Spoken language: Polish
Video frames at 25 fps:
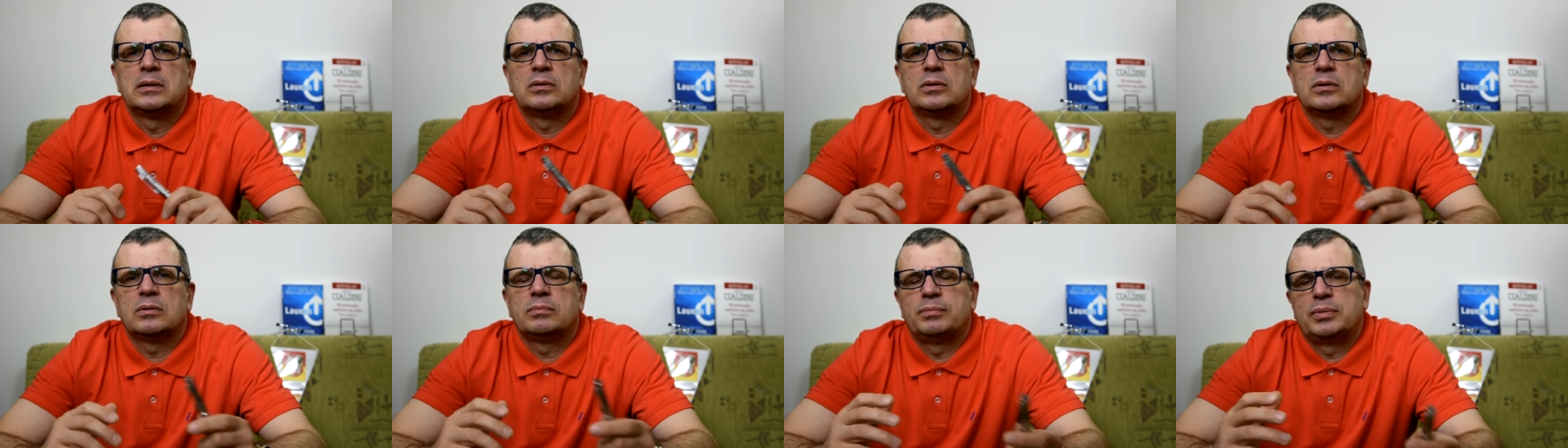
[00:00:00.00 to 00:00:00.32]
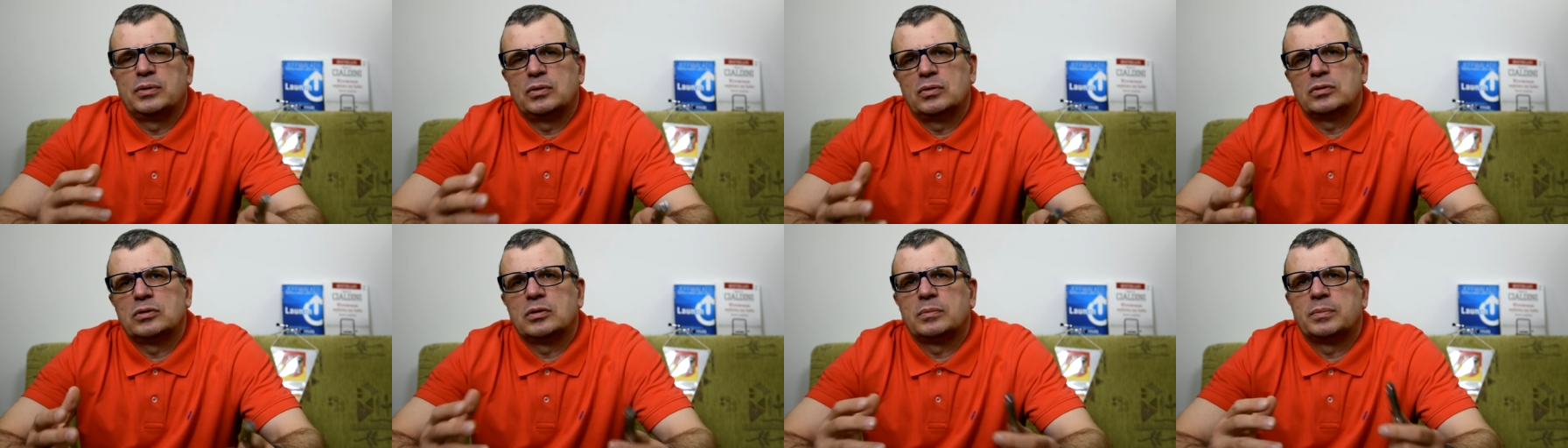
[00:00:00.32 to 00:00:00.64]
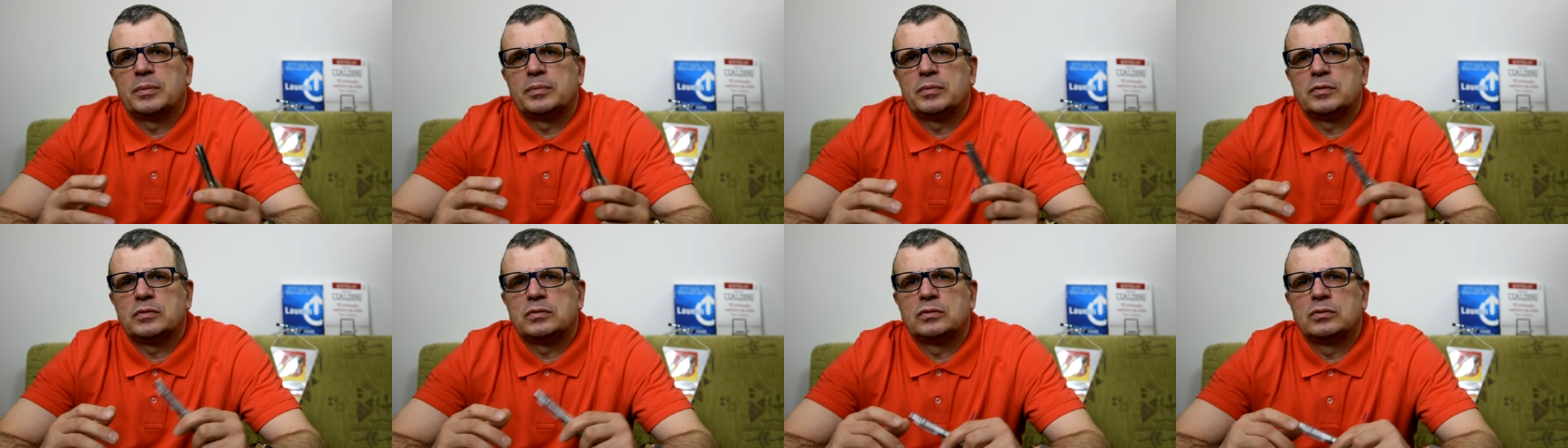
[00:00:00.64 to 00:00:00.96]
no było to
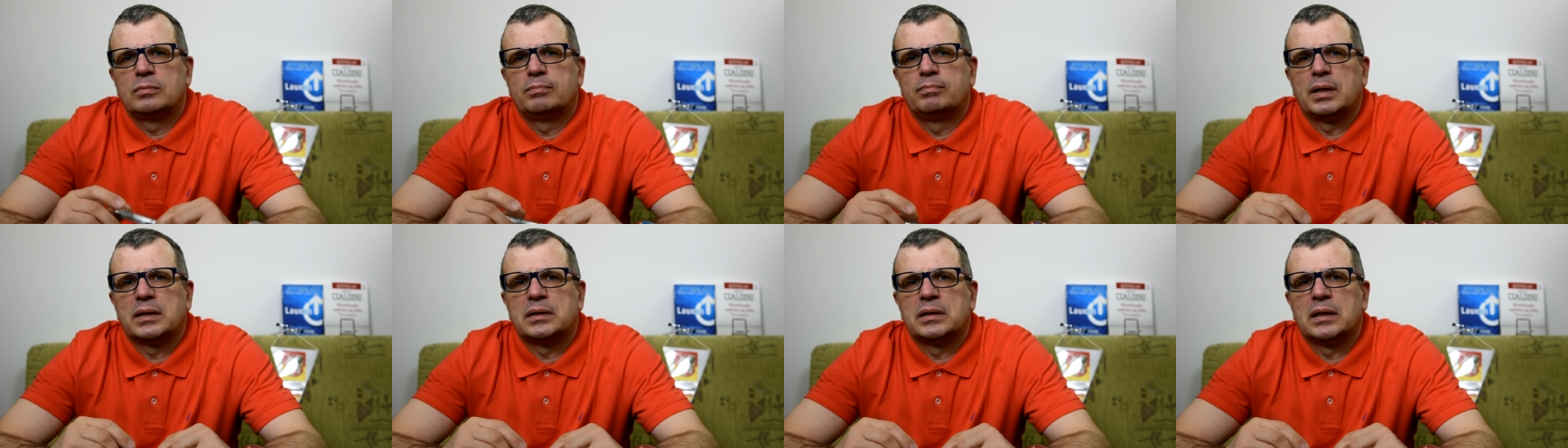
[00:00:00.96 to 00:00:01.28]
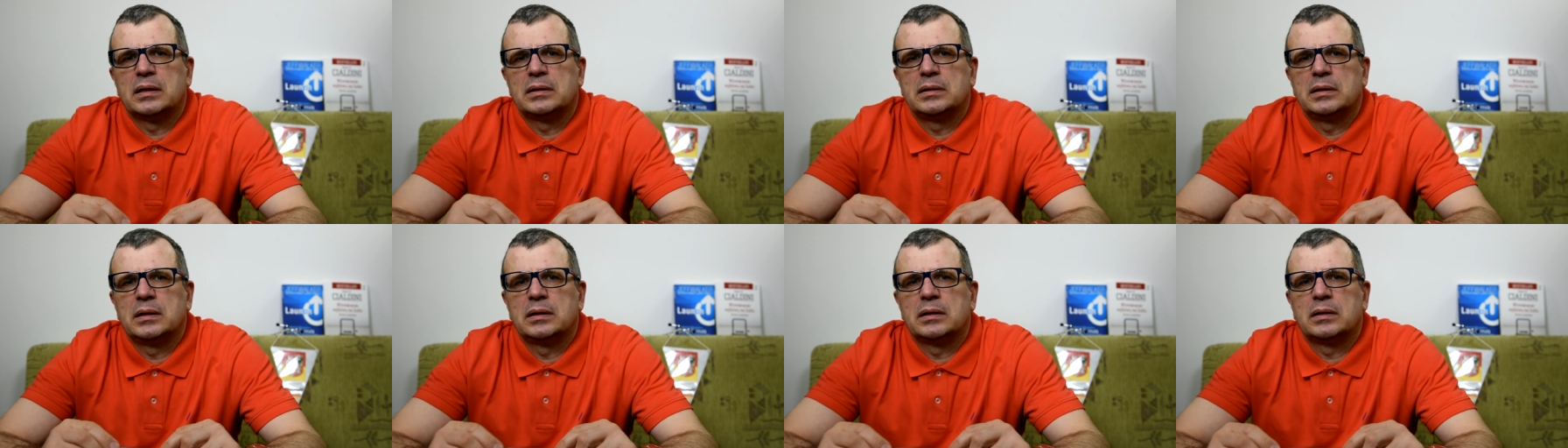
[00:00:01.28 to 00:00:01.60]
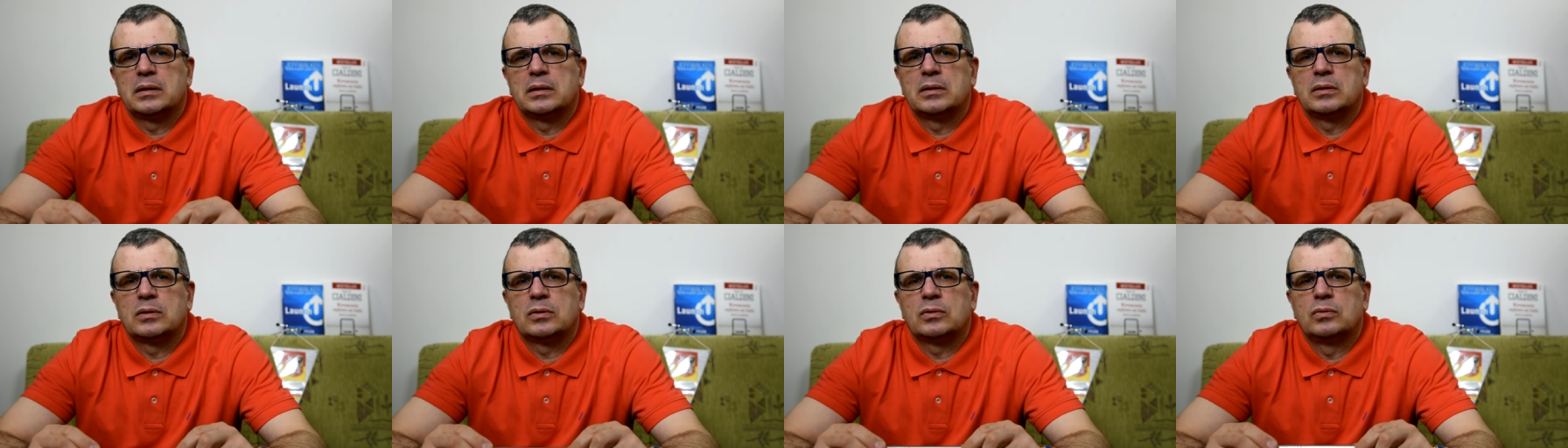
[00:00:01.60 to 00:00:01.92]
po prostu
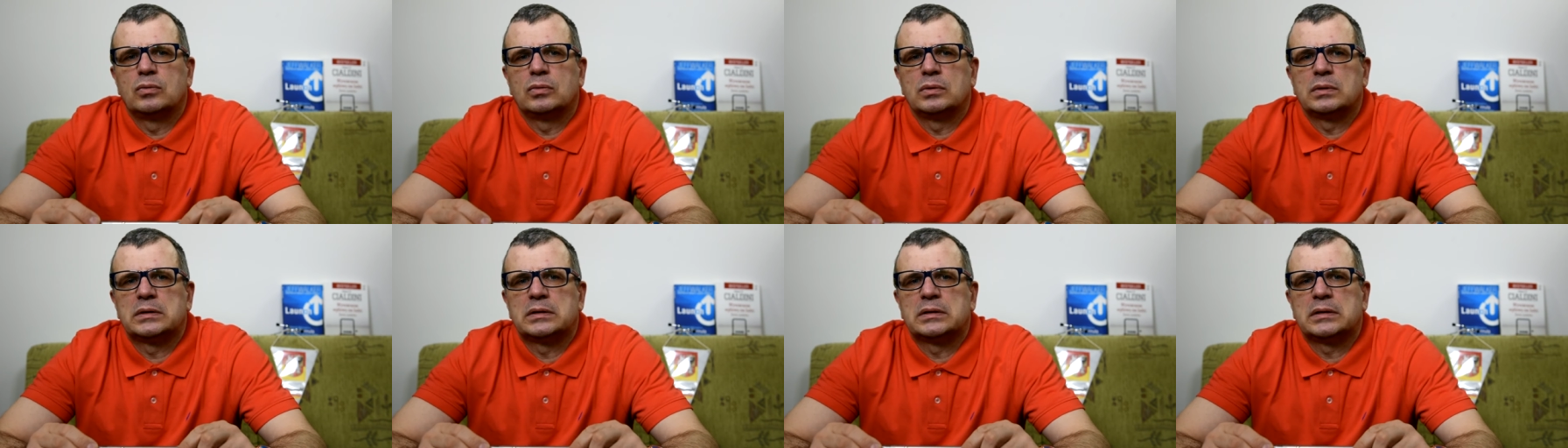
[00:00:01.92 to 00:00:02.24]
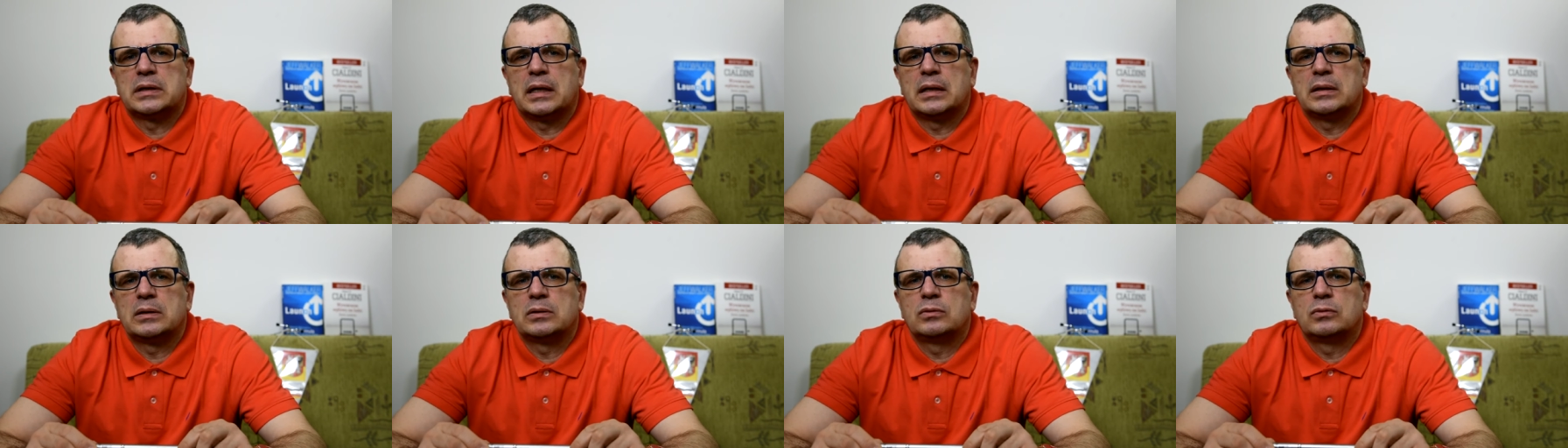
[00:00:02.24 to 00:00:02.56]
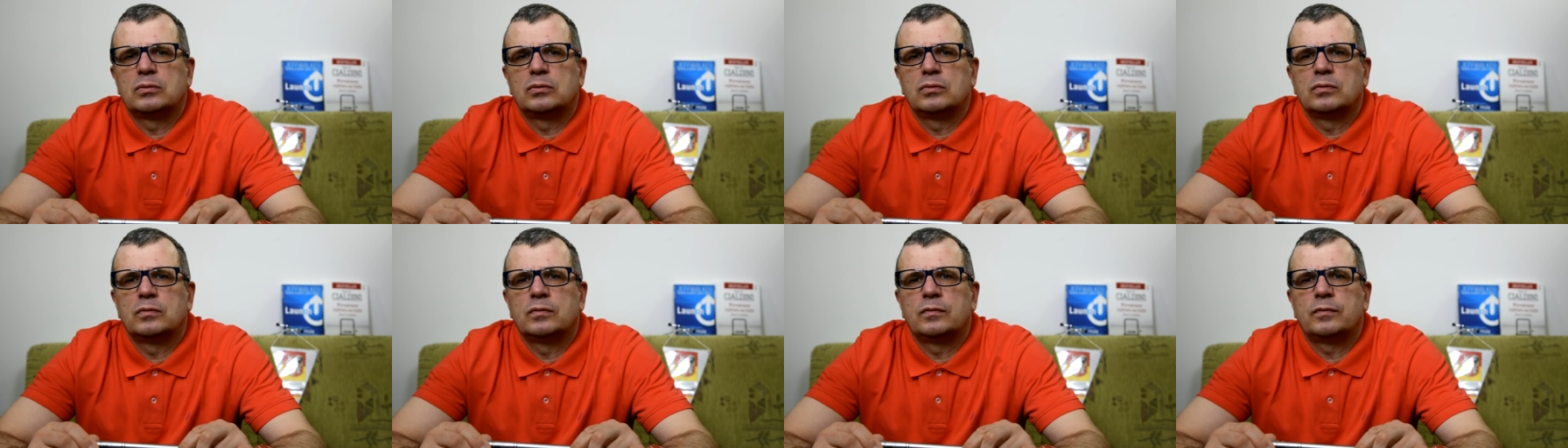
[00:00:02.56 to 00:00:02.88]
badanie
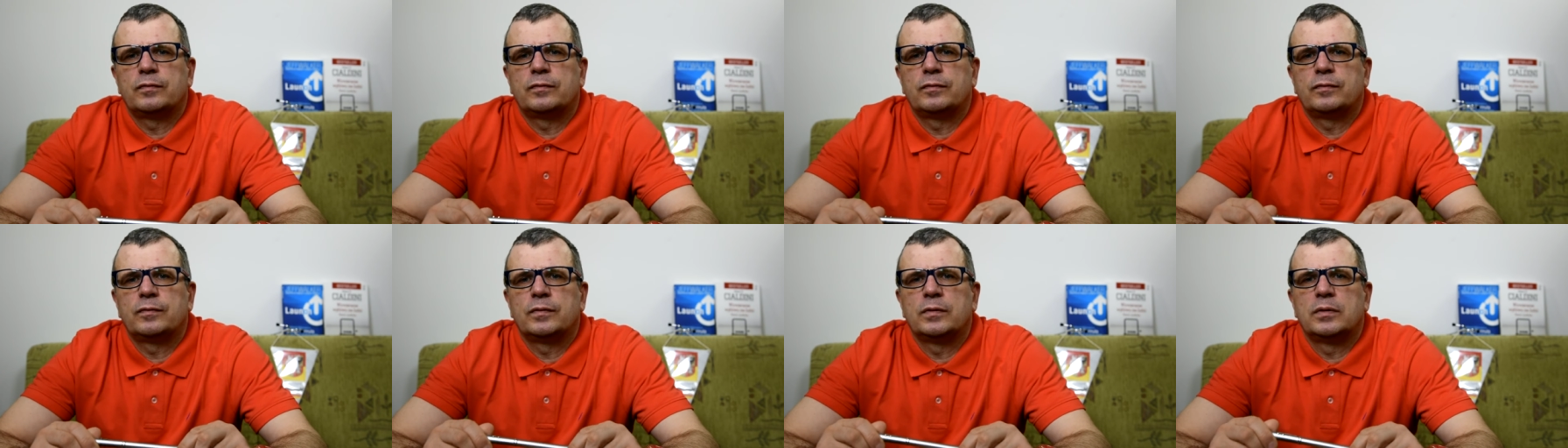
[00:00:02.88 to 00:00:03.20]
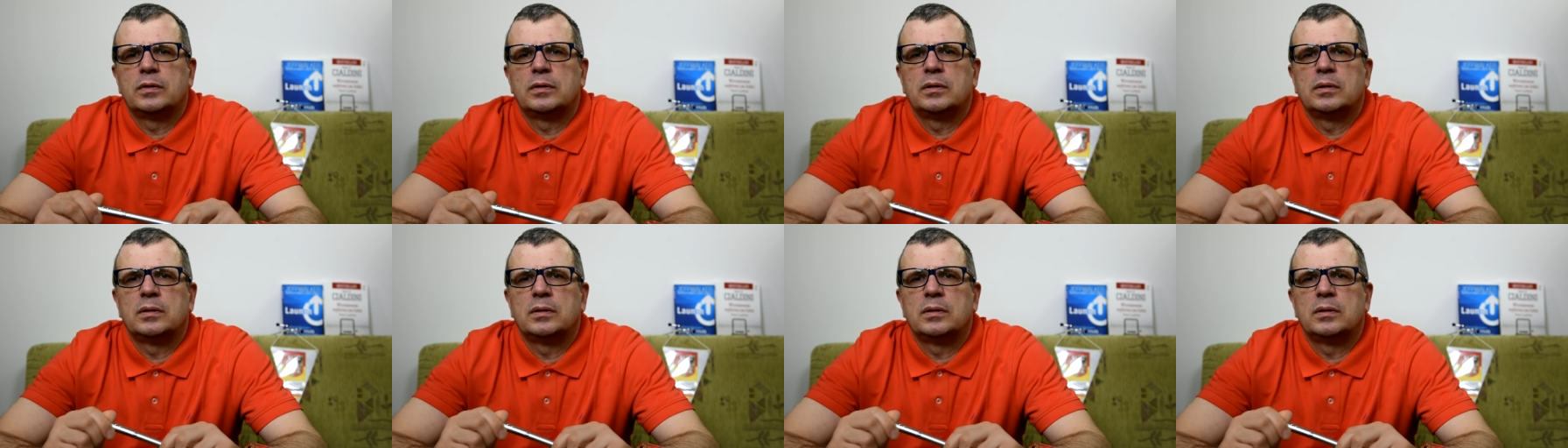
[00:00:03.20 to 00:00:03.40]
kursantów.